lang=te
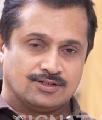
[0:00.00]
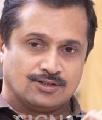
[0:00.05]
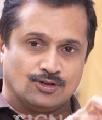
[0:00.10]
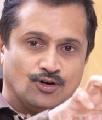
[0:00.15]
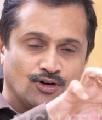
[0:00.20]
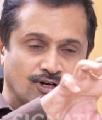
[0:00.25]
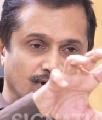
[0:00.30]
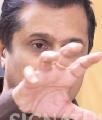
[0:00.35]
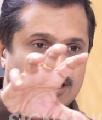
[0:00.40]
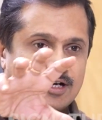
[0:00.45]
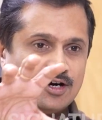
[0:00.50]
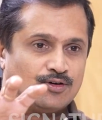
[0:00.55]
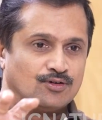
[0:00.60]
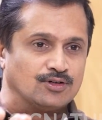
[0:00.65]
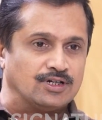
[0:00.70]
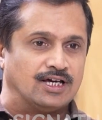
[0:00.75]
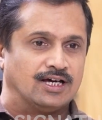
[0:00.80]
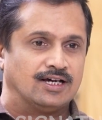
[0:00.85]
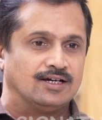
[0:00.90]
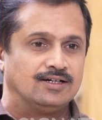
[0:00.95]
లోకల్గా
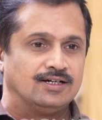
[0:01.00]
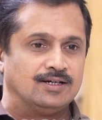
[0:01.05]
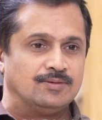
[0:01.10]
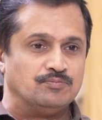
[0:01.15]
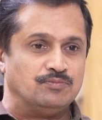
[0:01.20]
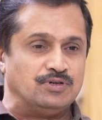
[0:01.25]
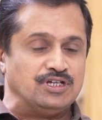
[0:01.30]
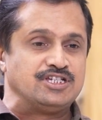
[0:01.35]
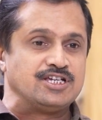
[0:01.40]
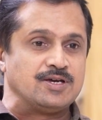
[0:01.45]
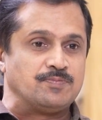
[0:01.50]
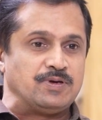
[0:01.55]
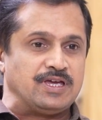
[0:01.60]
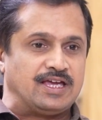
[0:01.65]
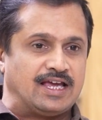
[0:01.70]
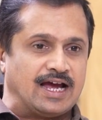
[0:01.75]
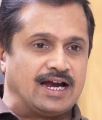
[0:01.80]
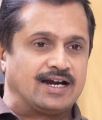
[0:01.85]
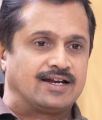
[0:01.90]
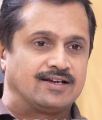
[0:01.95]
ఉన్న బీజేపీ
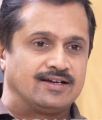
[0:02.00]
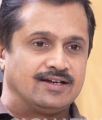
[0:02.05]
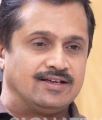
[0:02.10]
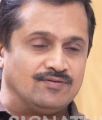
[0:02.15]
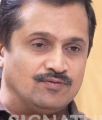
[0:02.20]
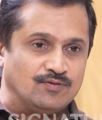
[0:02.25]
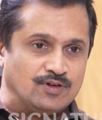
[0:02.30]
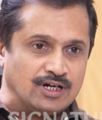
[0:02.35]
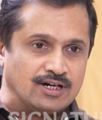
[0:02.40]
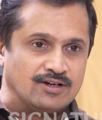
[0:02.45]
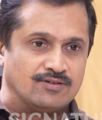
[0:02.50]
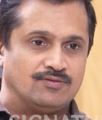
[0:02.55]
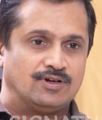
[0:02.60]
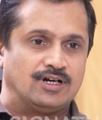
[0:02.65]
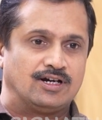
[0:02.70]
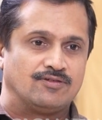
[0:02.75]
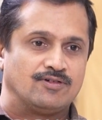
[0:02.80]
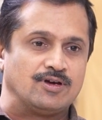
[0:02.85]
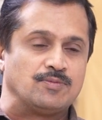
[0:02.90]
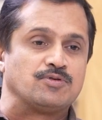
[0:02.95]
క్యాడర్ని వీళ్ళ
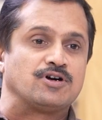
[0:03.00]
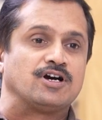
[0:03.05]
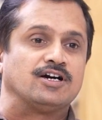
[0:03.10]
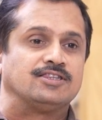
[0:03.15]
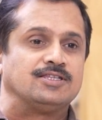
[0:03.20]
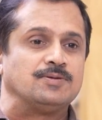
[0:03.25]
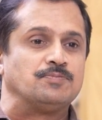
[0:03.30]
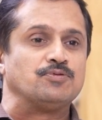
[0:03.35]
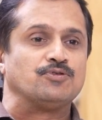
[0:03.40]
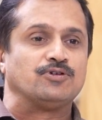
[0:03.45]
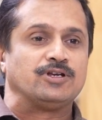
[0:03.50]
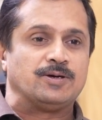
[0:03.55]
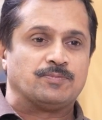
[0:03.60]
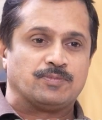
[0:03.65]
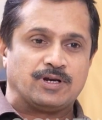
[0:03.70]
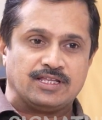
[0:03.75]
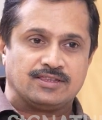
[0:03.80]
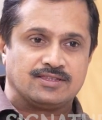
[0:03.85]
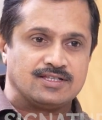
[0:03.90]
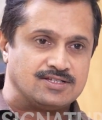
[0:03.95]
వీళ్ళ వైపుగా తిప్పుకునే
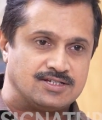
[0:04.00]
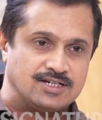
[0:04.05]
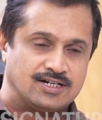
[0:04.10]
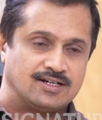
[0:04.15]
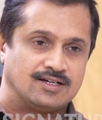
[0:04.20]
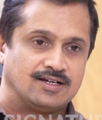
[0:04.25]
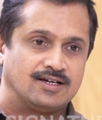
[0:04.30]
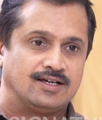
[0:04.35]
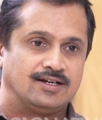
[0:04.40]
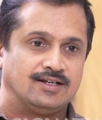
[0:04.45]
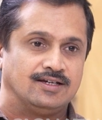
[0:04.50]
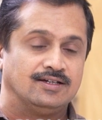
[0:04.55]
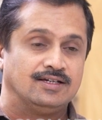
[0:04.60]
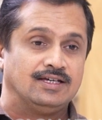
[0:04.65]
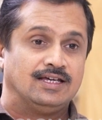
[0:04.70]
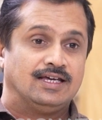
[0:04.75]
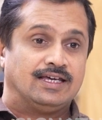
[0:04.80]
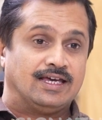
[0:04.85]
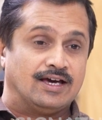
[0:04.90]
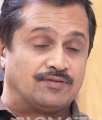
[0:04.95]
ప్రయత్నం చేయటం కానీ
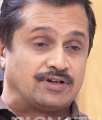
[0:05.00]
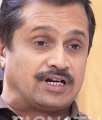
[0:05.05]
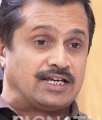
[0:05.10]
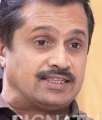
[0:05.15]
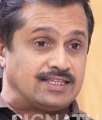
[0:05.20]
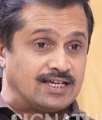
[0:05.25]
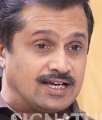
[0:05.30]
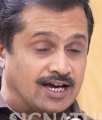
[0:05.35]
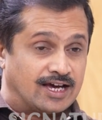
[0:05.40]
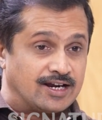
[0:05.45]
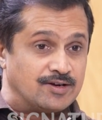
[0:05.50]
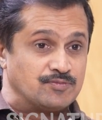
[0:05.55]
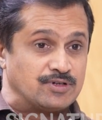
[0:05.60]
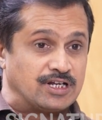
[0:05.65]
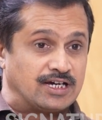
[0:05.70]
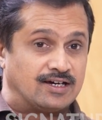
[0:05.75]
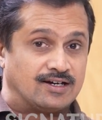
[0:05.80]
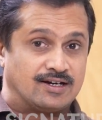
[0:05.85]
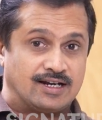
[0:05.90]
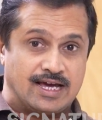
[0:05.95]
ఎవరైతే
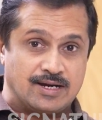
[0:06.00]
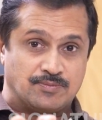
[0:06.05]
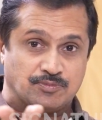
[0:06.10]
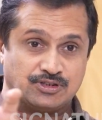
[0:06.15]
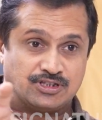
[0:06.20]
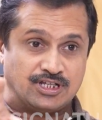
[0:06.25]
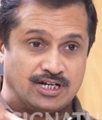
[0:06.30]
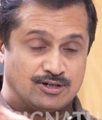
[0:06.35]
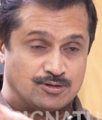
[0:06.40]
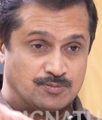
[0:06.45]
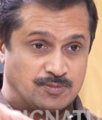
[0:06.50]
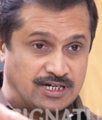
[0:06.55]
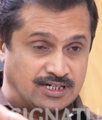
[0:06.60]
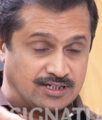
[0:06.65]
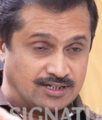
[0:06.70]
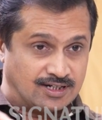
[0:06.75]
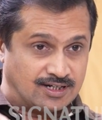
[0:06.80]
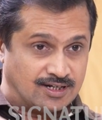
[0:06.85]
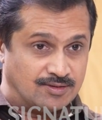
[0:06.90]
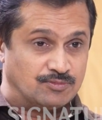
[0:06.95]
కరీంనగర్ లేకపోతే ఇటు
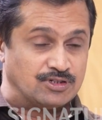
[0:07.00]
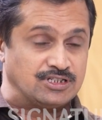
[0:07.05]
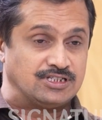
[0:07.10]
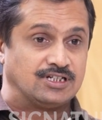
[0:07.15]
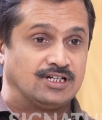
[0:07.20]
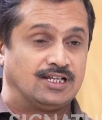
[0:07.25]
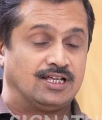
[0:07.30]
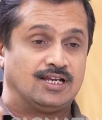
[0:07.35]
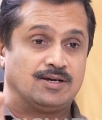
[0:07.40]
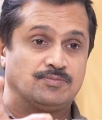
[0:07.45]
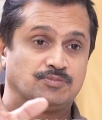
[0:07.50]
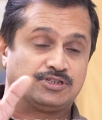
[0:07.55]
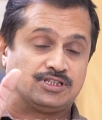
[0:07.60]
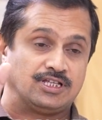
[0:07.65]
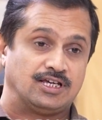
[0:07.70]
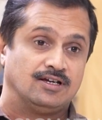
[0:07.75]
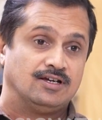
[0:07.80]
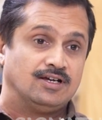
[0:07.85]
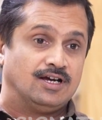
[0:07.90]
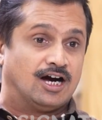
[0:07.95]
పక్కన ఖమ్మం జిల్లా
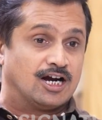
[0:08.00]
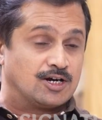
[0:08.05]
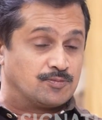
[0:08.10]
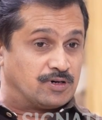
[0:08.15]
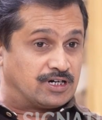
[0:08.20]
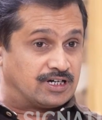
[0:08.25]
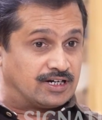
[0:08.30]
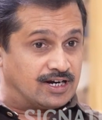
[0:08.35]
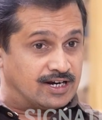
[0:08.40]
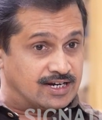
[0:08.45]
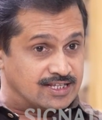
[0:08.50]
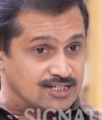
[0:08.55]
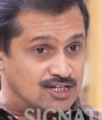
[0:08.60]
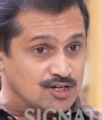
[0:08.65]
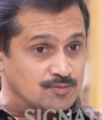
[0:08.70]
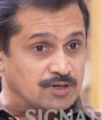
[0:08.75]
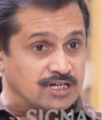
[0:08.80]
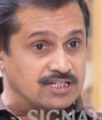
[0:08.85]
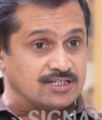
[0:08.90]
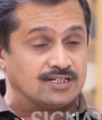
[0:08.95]
లేకపోతే అటు పక్కన
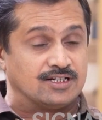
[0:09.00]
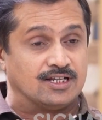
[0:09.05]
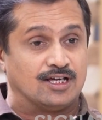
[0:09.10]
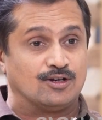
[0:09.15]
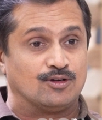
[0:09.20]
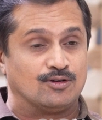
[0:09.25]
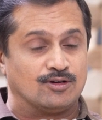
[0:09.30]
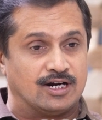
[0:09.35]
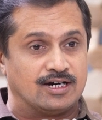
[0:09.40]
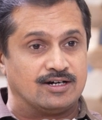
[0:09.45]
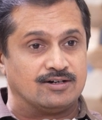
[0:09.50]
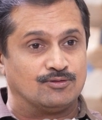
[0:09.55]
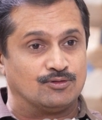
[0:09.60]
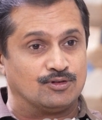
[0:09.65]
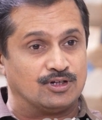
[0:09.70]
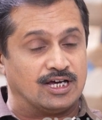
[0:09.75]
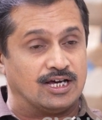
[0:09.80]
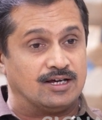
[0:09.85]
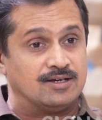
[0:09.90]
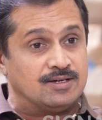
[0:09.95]
నిజామాబాద్ జిల్లాలో
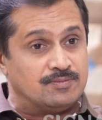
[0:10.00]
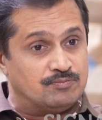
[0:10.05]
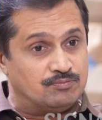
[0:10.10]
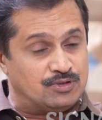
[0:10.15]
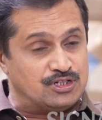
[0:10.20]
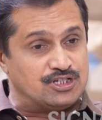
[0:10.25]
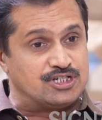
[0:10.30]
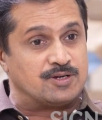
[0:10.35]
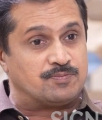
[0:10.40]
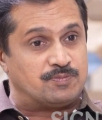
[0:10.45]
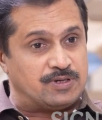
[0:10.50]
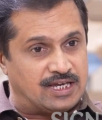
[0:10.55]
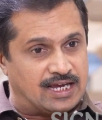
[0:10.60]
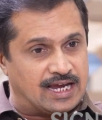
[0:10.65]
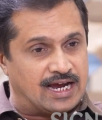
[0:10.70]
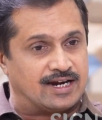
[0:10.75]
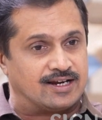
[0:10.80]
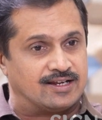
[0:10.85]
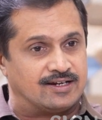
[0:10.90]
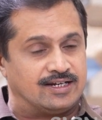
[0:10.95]
ఉన్న బీజేపీ
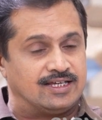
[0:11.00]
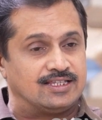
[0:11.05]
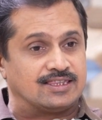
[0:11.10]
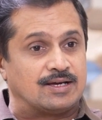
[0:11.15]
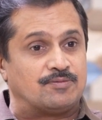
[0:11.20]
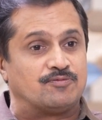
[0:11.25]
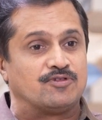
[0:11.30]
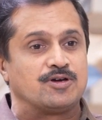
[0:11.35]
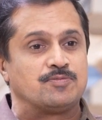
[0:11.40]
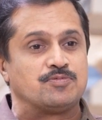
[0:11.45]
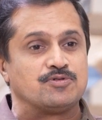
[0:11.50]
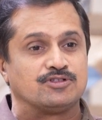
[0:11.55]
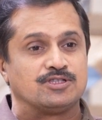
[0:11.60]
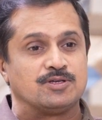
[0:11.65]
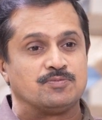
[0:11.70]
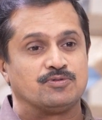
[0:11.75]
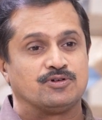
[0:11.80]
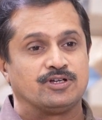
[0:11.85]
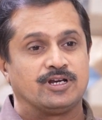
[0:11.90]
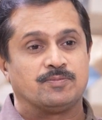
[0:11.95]
క్యాడర్ని తమ వైపుకు
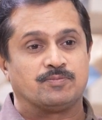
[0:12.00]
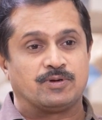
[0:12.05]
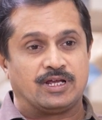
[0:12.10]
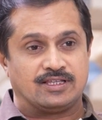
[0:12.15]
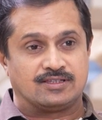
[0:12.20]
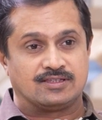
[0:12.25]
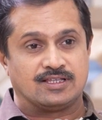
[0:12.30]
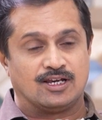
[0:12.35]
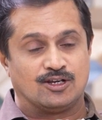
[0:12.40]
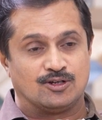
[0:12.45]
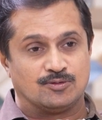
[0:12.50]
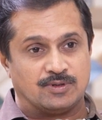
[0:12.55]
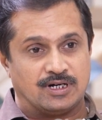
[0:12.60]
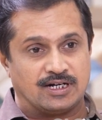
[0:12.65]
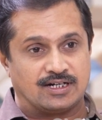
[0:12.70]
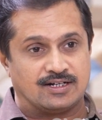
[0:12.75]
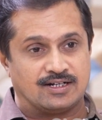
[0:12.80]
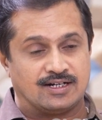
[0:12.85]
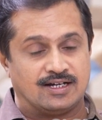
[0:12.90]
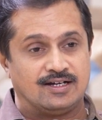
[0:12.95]
తిప్పుకునే ప్రయత్నాల్లో
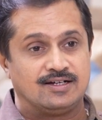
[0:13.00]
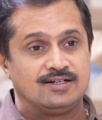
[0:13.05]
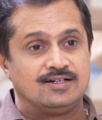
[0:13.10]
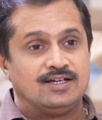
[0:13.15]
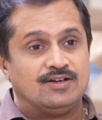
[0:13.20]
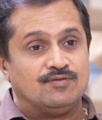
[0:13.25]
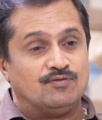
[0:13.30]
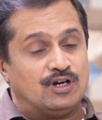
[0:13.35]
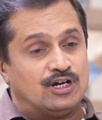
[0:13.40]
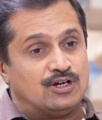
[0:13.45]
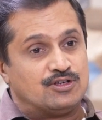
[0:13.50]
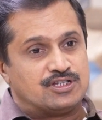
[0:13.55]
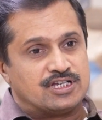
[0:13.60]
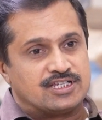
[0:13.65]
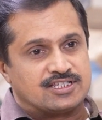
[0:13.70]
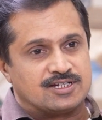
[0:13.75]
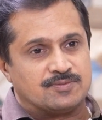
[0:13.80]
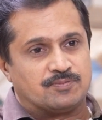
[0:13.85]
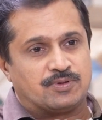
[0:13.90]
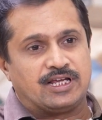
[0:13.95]
భాగంగా వీళ్ళు
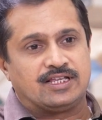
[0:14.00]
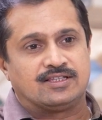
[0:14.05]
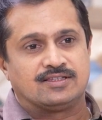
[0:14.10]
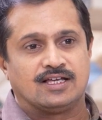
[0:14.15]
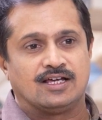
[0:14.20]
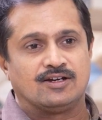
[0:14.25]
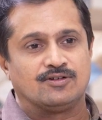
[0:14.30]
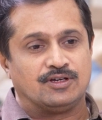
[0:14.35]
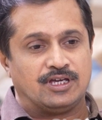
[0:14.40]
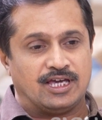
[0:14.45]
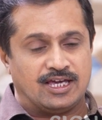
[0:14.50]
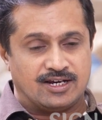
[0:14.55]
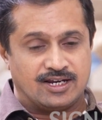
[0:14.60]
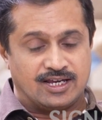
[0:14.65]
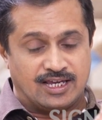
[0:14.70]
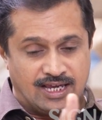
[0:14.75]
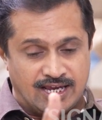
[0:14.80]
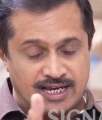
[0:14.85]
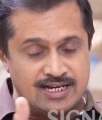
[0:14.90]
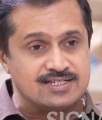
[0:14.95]
చేసిన ప్రయత్నాలు ఏ
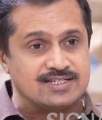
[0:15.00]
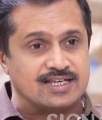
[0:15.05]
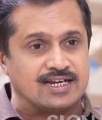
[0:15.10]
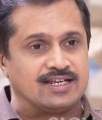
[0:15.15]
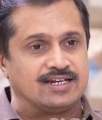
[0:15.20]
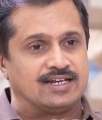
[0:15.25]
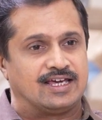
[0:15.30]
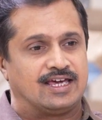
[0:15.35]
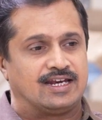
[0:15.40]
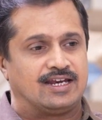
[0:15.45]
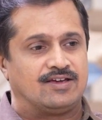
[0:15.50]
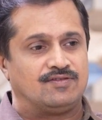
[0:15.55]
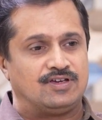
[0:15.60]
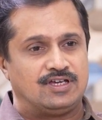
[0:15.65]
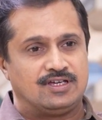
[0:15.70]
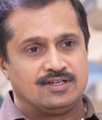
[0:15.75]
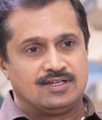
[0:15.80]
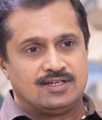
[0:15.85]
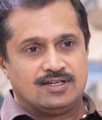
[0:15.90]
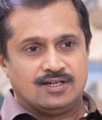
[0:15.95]
ఏం జరిగినాయి అనేవి
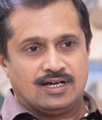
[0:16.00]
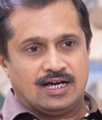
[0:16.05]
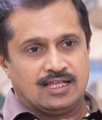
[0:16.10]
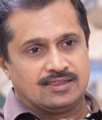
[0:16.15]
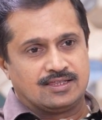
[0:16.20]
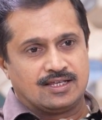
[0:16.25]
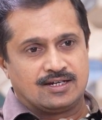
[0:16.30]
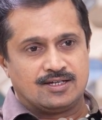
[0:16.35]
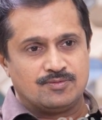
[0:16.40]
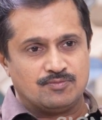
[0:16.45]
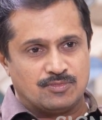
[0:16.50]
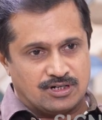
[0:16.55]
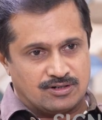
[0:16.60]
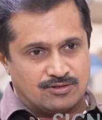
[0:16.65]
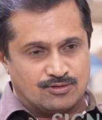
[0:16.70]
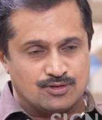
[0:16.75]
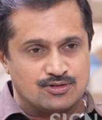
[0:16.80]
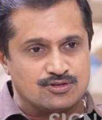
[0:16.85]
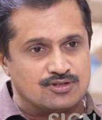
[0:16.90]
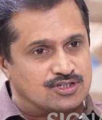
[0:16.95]
అందరికీ మన
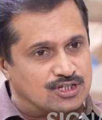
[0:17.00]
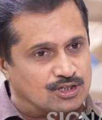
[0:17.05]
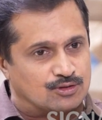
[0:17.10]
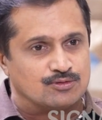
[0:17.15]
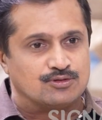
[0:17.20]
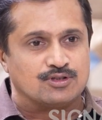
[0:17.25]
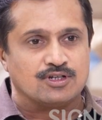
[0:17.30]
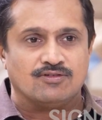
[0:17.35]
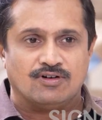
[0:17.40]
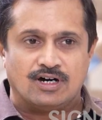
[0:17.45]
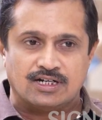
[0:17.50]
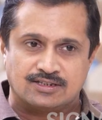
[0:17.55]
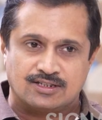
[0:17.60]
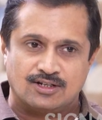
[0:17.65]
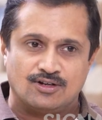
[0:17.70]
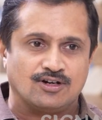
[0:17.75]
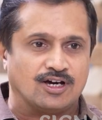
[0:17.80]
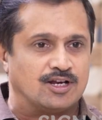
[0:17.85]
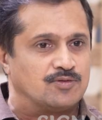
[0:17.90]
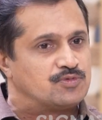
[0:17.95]
రోజు చదువుతున్న
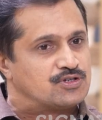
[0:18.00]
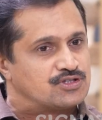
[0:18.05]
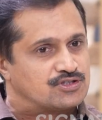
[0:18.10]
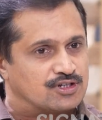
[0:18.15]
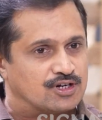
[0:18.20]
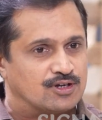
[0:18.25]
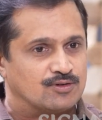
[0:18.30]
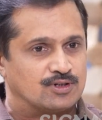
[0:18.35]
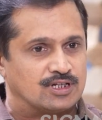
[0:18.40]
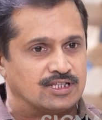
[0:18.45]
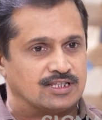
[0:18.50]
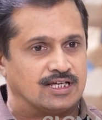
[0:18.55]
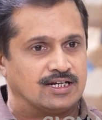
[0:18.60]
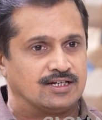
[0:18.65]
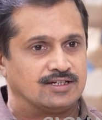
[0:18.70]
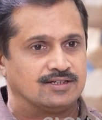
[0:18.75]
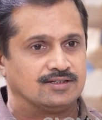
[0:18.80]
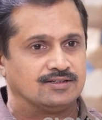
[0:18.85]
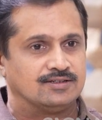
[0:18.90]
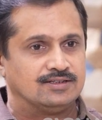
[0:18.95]
వార్తల్లో కనిపిస్తూనే ఉన్నాయి
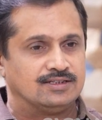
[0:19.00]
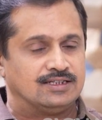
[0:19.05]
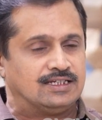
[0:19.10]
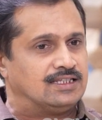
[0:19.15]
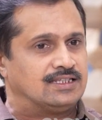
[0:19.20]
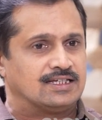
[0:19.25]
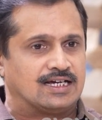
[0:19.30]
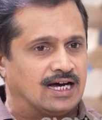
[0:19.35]
దానికి ఇది